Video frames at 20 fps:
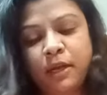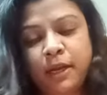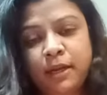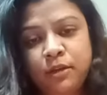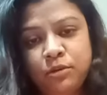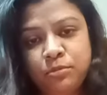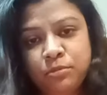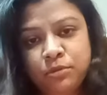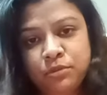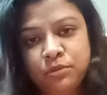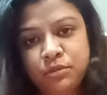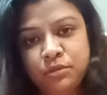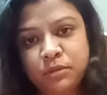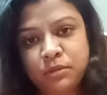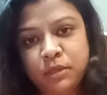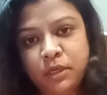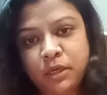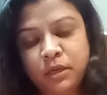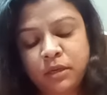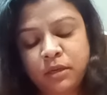হ্যালো
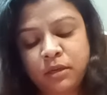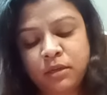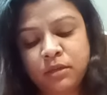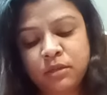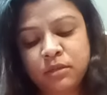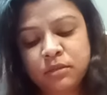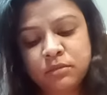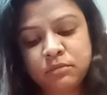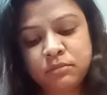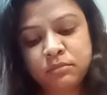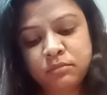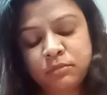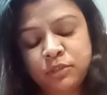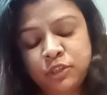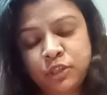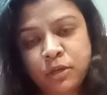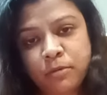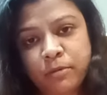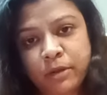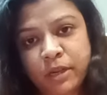বন্ধুরা
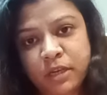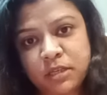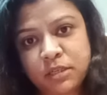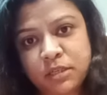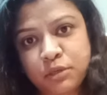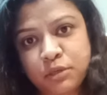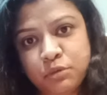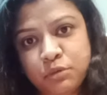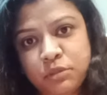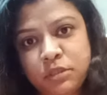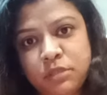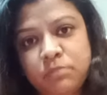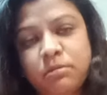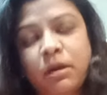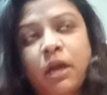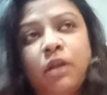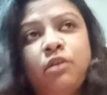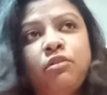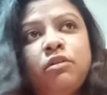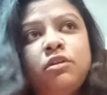সবাই আশা করছি
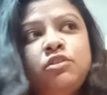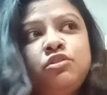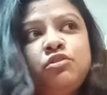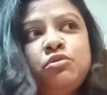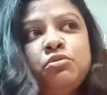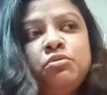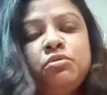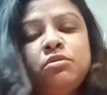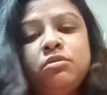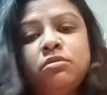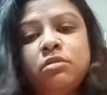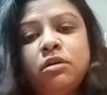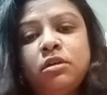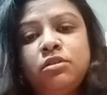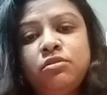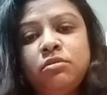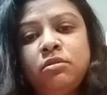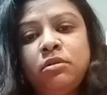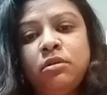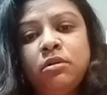ভালো আছো সুস্থ
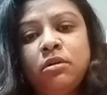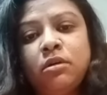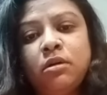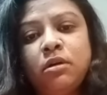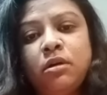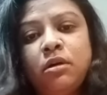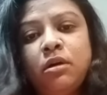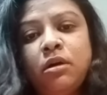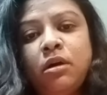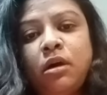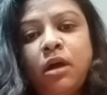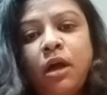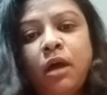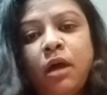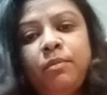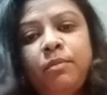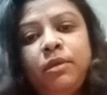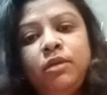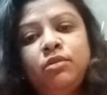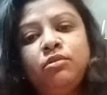আছো
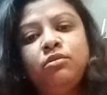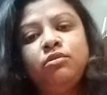আমিও